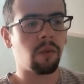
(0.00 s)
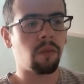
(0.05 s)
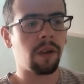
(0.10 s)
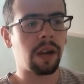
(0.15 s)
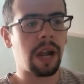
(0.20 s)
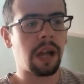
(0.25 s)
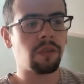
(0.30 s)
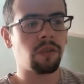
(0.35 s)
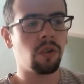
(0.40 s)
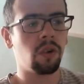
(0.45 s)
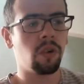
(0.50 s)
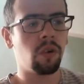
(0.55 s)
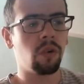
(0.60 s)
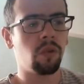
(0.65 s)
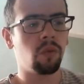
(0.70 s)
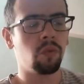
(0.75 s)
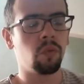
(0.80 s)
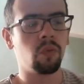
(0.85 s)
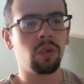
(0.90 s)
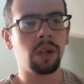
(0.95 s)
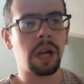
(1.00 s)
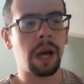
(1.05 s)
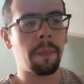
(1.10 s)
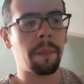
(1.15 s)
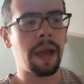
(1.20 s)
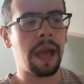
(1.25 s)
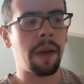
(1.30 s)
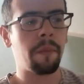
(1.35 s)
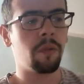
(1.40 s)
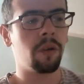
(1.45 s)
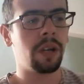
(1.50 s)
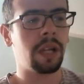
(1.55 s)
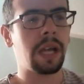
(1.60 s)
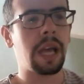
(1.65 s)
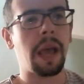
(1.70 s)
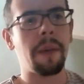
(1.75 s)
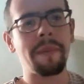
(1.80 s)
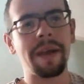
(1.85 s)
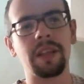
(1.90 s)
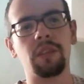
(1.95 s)
guadagno una memory
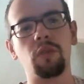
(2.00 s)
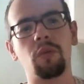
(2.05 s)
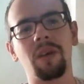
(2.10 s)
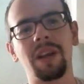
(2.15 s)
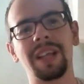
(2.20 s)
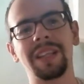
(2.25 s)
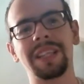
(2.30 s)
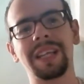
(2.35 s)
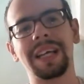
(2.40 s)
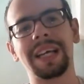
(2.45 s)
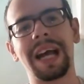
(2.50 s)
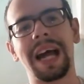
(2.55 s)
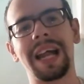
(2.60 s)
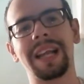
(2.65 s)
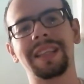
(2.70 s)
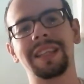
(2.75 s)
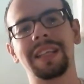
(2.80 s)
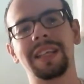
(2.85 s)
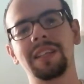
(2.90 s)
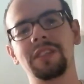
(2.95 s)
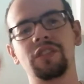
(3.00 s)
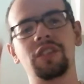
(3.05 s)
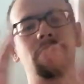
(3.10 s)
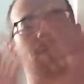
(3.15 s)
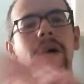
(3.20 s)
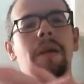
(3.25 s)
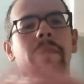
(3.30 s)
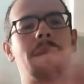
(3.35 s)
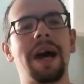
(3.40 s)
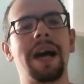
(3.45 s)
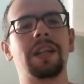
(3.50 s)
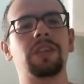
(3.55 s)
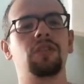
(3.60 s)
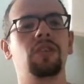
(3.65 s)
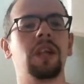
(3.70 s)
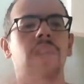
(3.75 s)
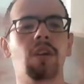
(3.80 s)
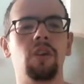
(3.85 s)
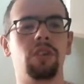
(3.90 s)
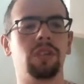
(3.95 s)
e metto quelle tre carte in cima al
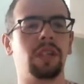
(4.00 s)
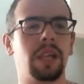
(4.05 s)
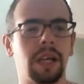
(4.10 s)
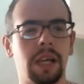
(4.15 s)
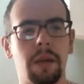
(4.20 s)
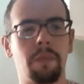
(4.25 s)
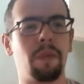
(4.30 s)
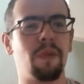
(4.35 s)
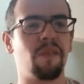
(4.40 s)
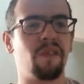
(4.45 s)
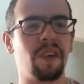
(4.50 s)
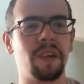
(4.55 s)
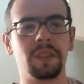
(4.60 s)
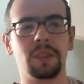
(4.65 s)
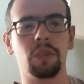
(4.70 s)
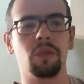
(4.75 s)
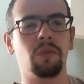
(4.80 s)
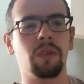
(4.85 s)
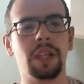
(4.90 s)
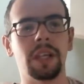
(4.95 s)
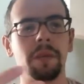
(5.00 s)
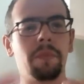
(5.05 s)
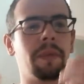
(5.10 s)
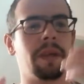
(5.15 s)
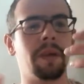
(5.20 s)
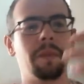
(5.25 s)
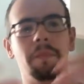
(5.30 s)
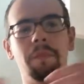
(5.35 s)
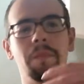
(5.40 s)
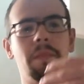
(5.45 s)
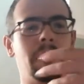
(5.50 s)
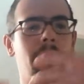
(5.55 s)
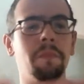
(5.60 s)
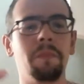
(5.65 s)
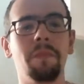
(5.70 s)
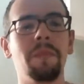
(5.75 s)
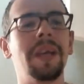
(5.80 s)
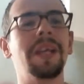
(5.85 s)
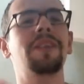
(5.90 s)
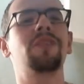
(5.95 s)
mazzo nell'ordine che preferisco, quindi mi, mi
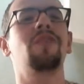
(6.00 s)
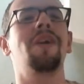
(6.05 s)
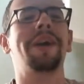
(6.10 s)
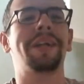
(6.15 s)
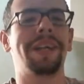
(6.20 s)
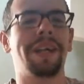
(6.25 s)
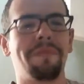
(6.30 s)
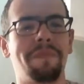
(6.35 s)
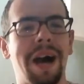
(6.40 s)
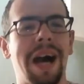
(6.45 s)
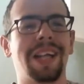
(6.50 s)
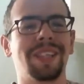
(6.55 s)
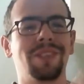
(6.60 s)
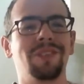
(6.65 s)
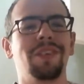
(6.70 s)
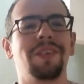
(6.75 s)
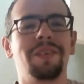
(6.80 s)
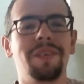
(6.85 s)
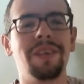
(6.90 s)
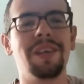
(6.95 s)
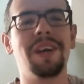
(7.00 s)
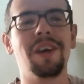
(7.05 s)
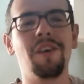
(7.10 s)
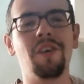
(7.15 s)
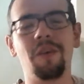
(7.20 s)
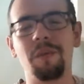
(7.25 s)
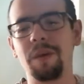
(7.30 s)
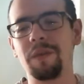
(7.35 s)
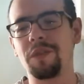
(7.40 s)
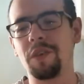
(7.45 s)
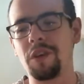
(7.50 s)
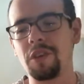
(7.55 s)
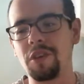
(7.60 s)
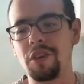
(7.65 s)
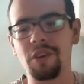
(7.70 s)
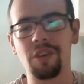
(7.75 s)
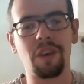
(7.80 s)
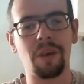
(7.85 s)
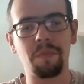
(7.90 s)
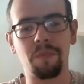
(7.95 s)
mischio anche il mazzo di come
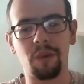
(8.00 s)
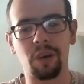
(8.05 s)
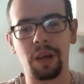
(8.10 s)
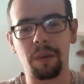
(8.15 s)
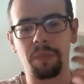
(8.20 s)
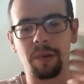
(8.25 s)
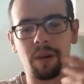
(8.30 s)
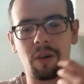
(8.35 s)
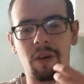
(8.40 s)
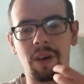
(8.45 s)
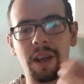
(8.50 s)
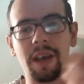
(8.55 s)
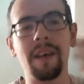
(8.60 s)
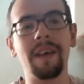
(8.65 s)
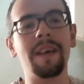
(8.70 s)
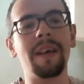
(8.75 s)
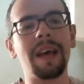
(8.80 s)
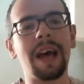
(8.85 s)
voglio io in poche parole.